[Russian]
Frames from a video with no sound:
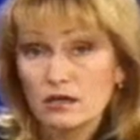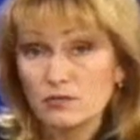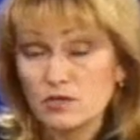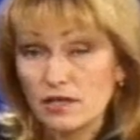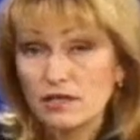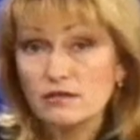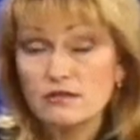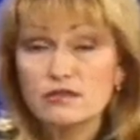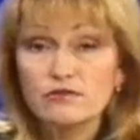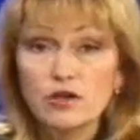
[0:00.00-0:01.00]
специалисты
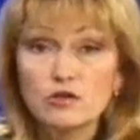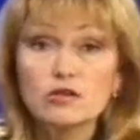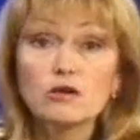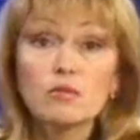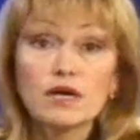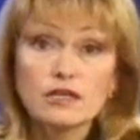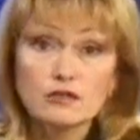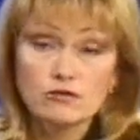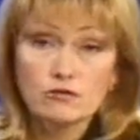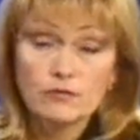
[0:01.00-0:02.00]
называют
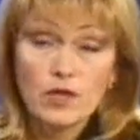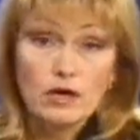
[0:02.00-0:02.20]
болезнью.